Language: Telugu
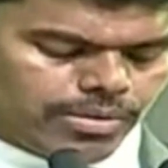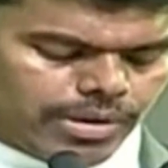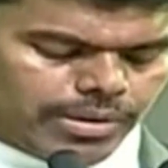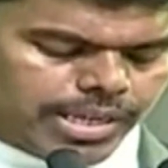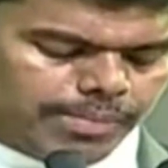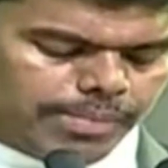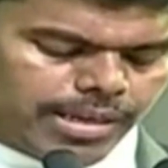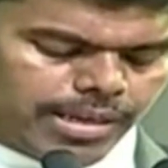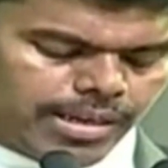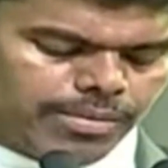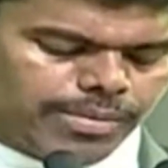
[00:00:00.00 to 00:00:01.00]
వ్యవసాయ
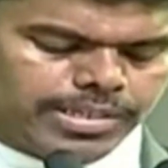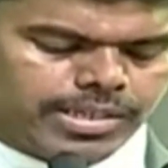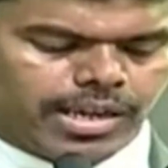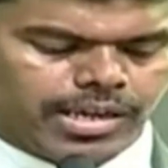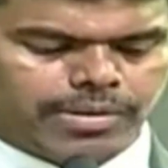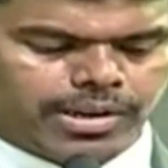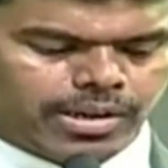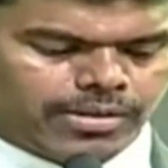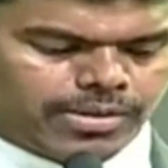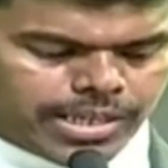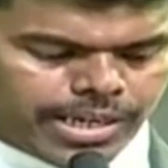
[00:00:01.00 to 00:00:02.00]
పరికరాలు మన జిల్లాకి ఇప్పటివరకు
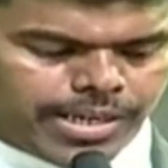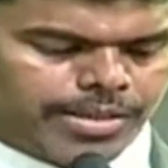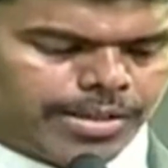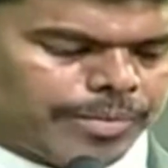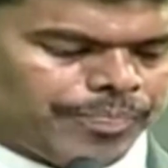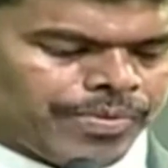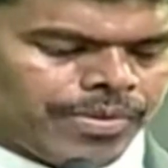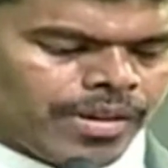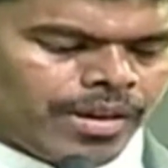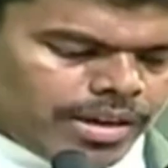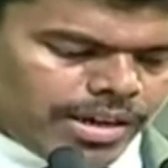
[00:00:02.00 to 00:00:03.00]
ఇవ్వడం జరిగింది
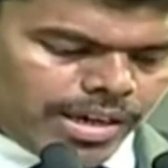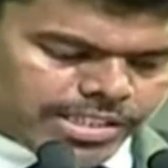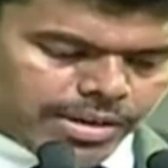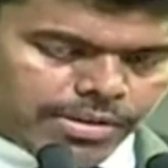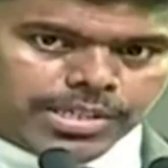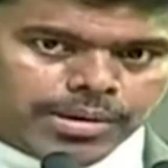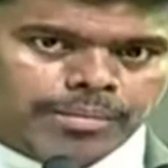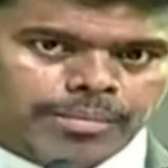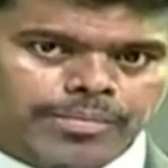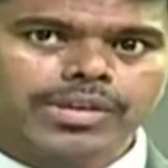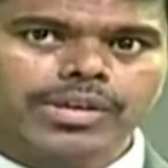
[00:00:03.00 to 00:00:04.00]
ఈ సంవత్సరం
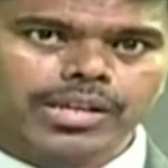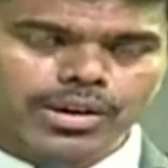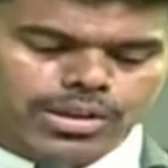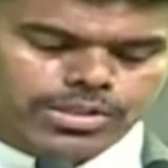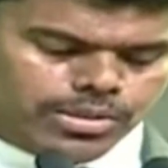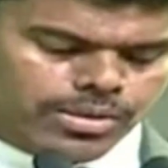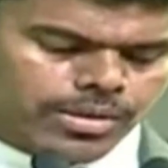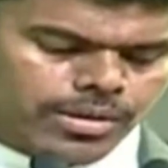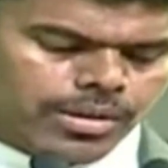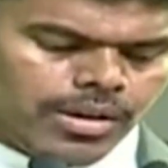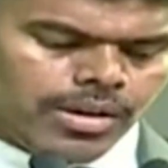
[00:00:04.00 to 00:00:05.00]
ఈరోజు
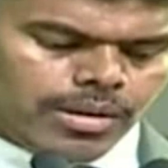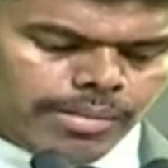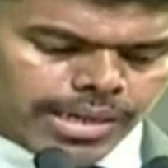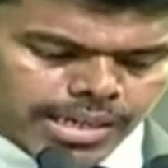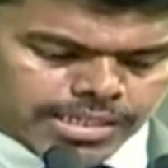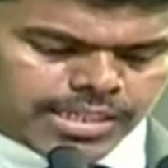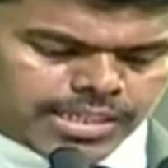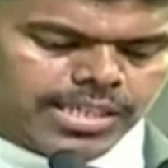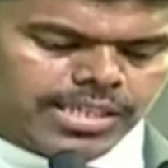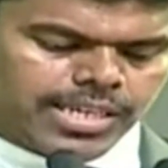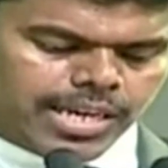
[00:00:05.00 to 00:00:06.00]
మన శ్రీ
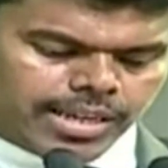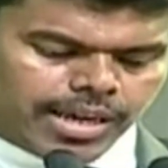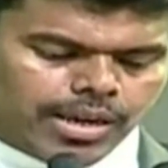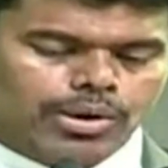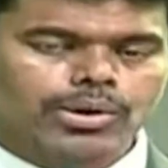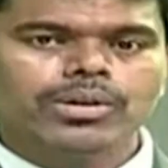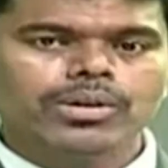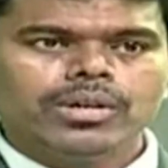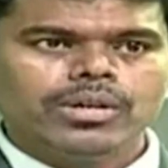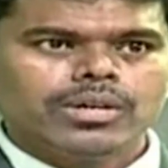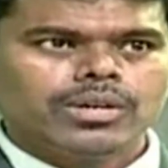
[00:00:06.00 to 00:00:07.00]
సత్యసాయి జిల్లాలో
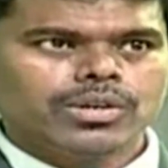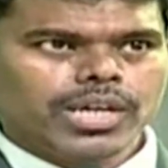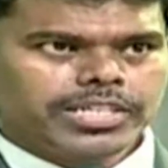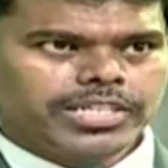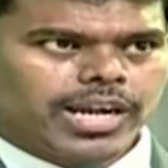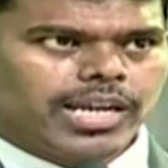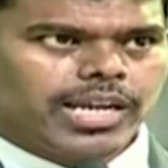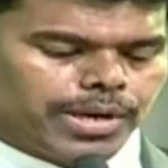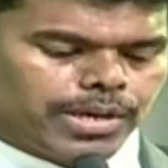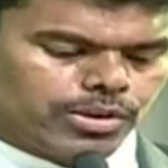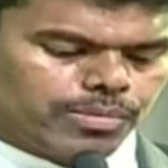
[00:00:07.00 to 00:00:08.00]
రెండు లక్షల
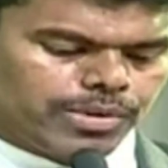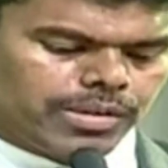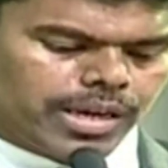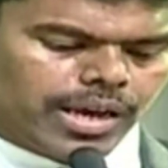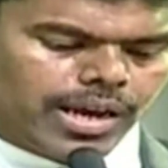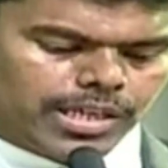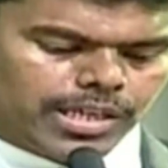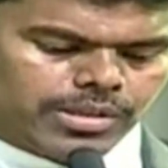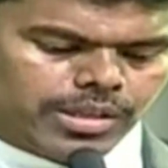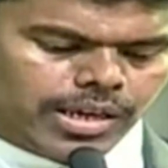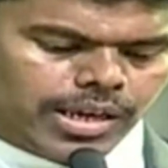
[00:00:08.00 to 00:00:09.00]
డెబ్బై తొమ్మిది వేల ఐదు
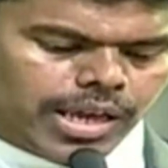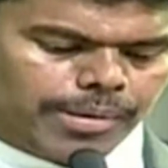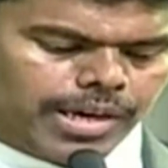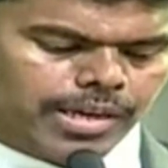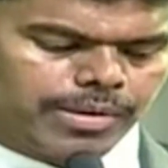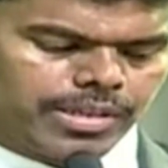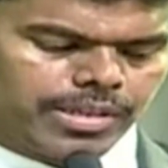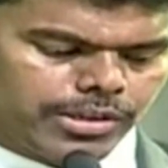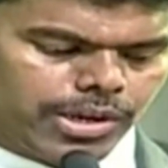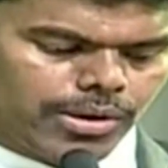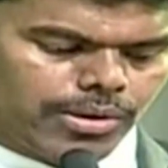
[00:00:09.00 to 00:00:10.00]
వందల యాభై ఆరు మంది
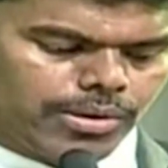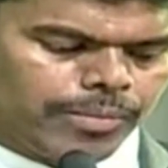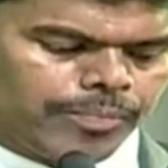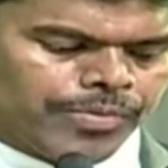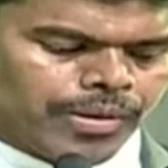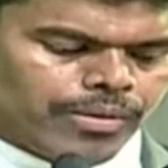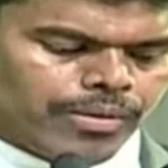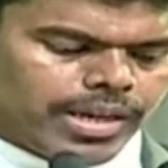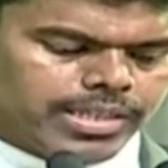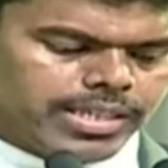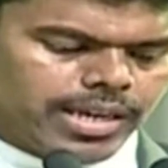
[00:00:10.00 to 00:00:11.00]
రైతులకు
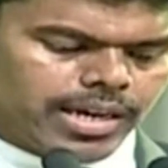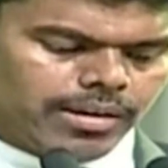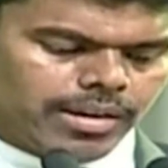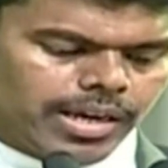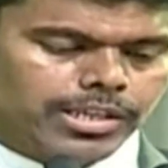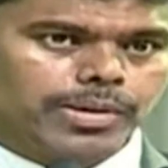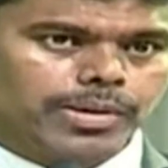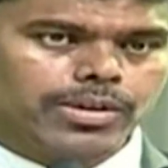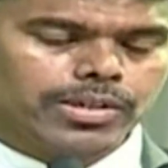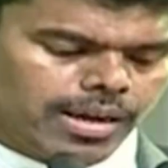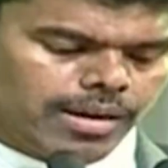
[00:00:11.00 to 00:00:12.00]
వైఎస్ఆర్ రైతు
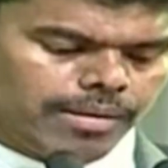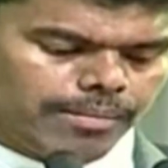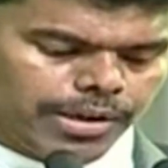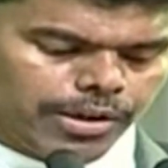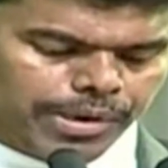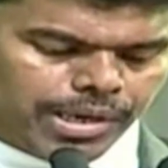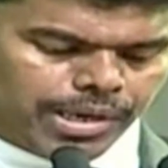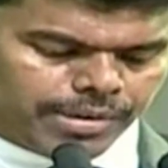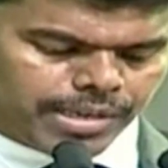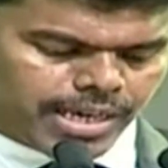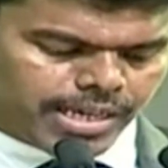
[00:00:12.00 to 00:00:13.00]
భరోసా మరియు పీఎం
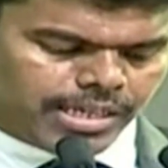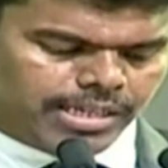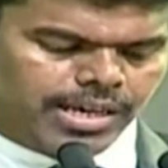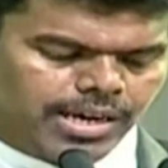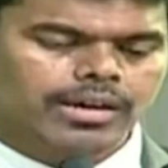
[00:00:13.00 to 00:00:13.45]
కిసాన్ కింద